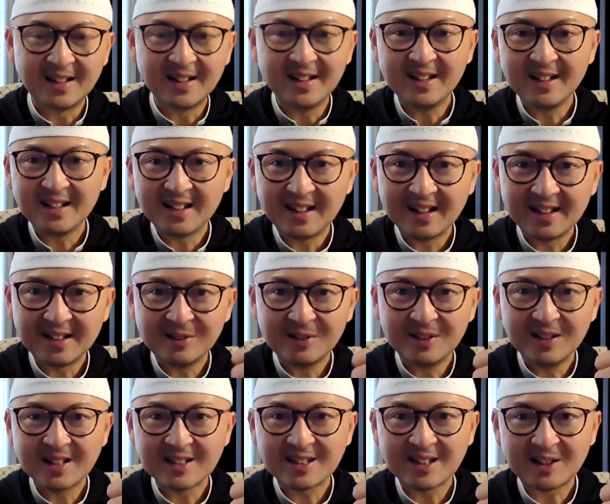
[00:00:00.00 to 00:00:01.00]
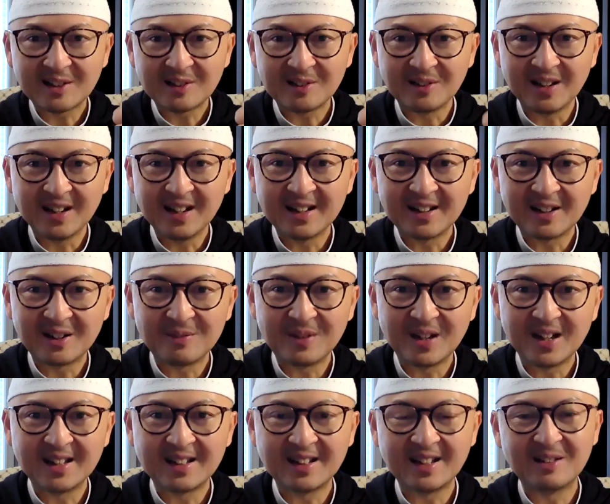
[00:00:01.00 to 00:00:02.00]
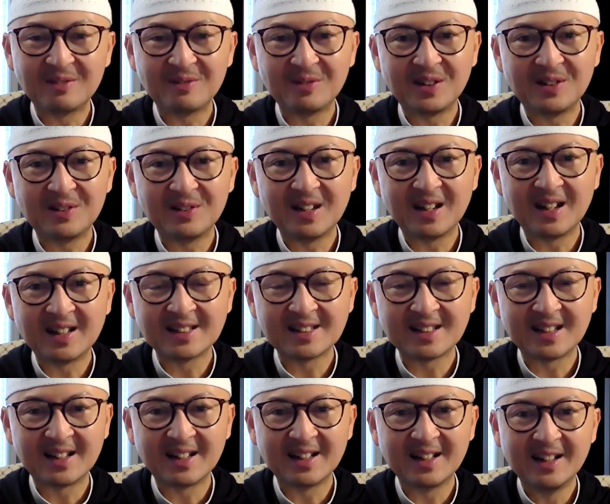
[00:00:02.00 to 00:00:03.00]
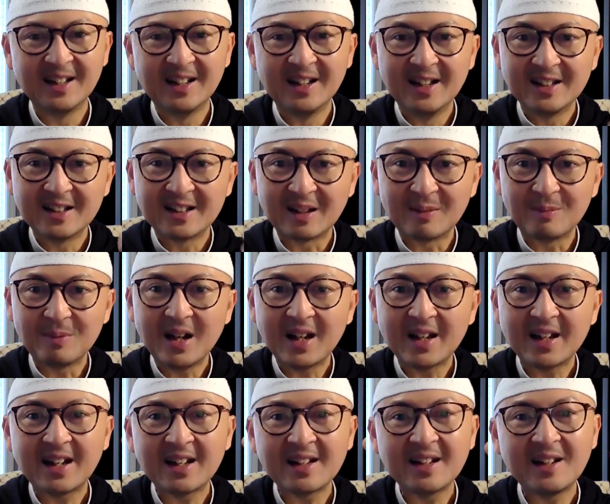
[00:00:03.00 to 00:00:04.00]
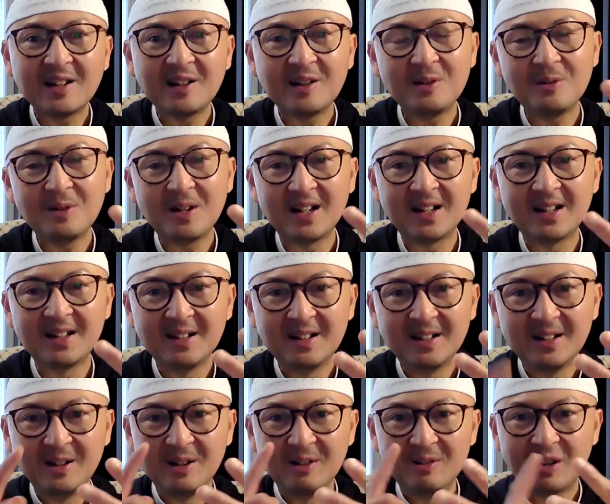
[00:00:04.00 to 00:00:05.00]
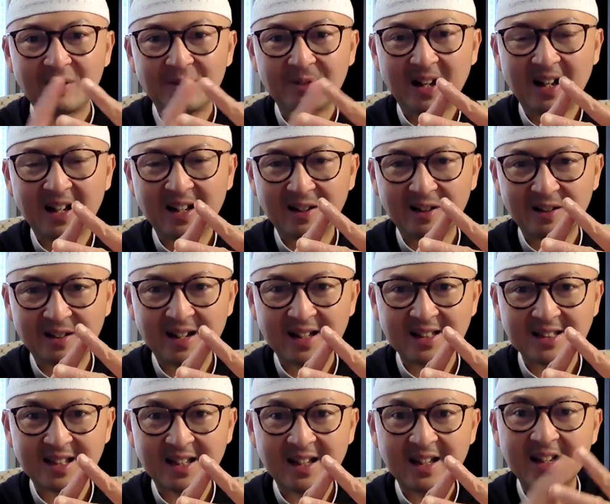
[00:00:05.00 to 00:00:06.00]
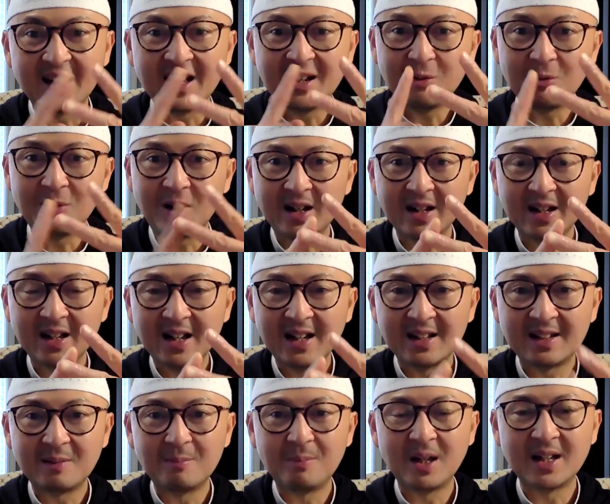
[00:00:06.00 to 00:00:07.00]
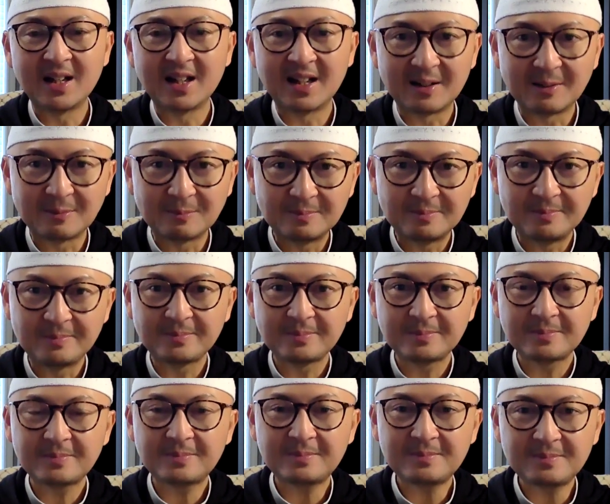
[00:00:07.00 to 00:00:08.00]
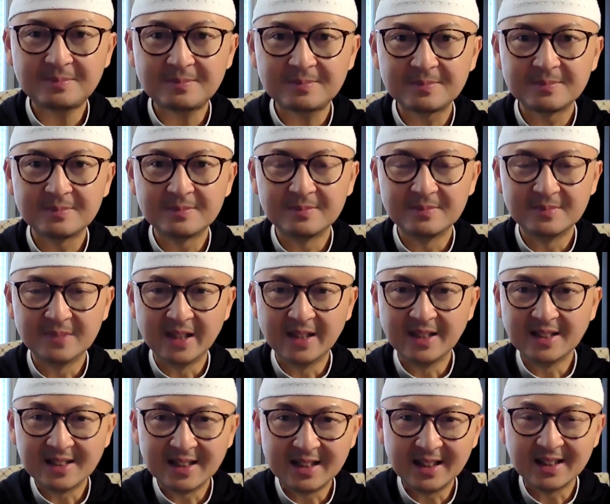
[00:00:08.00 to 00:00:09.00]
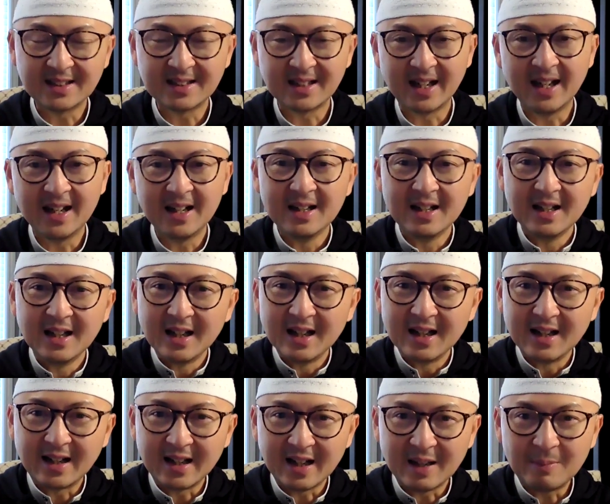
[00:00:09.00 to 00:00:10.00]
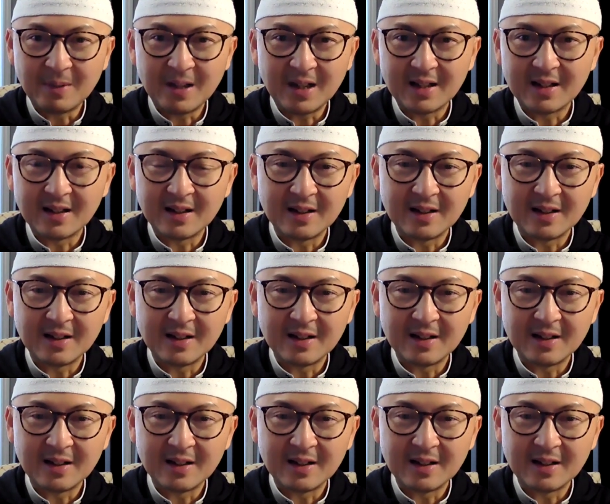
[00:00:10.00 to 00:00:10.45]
Jadi dunia satu ya rebana atina dunia hasanah tetapi akhiratnya ada dua wafil akhirat hasanah dan wakina ada benar nah, ini sedikit saya kenapa